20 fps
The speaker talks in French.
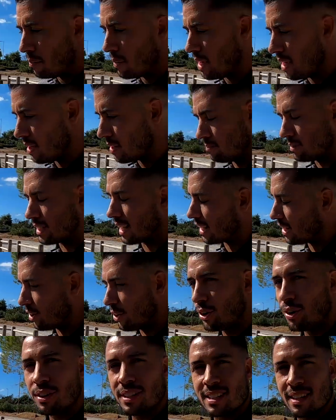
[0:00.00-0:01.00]
mais ça
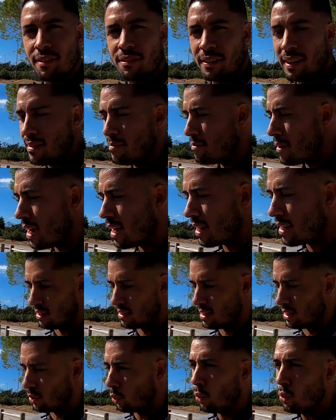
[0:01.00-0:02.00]
tangue, ça freine mal,
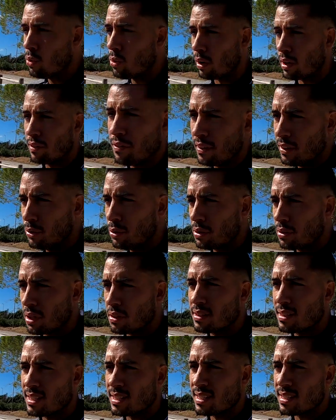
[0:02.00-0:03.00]
c'est trop lourd. Il fait 2
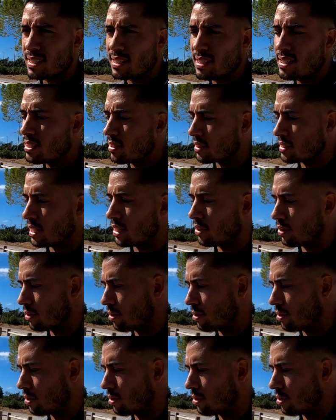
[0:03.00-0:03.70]
tonnes 650